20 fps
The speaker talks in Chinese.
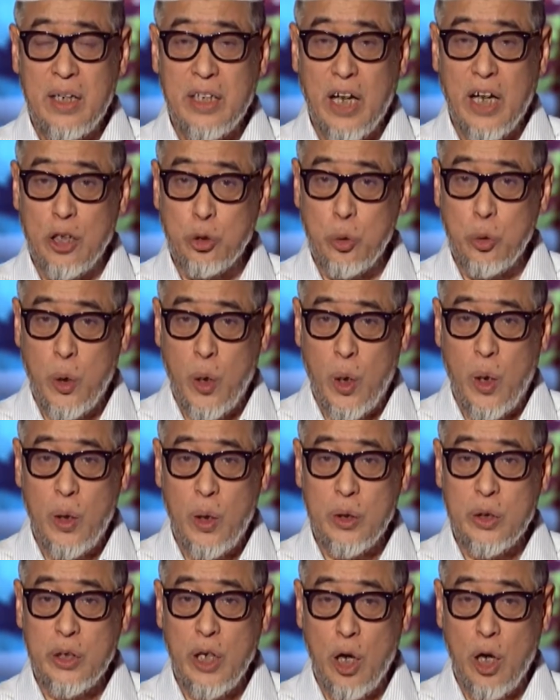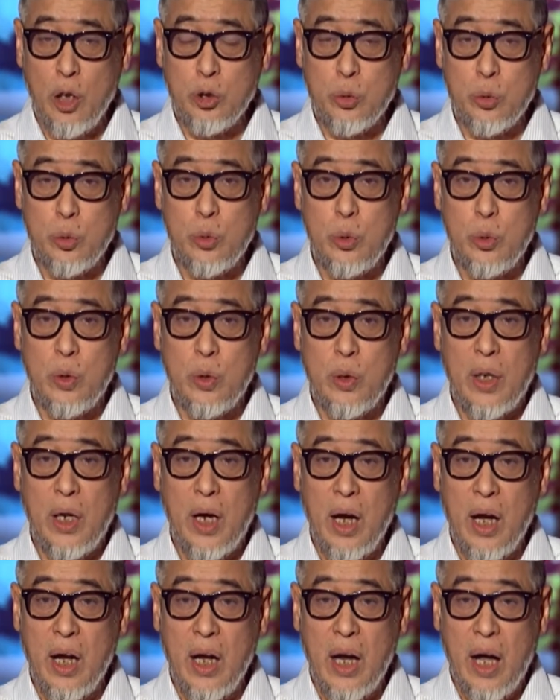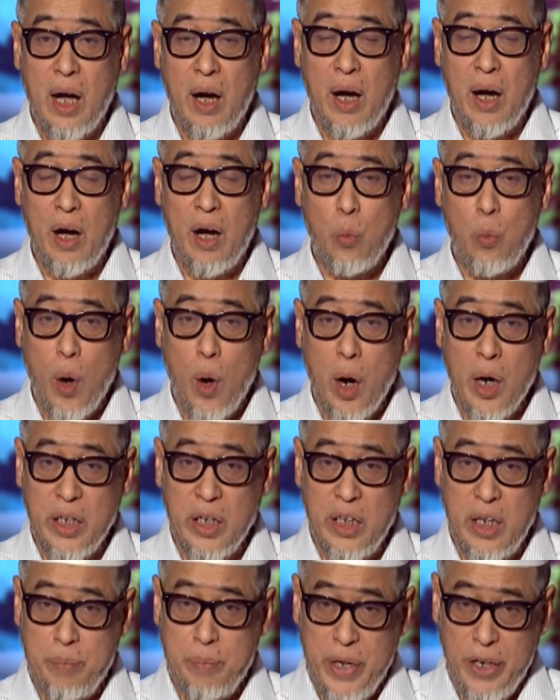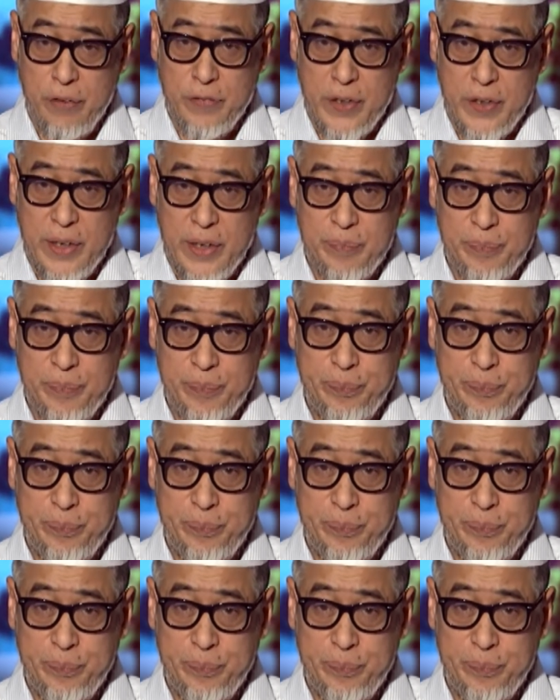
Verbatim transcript: 他说当初阿拉窝和以蜜蜂，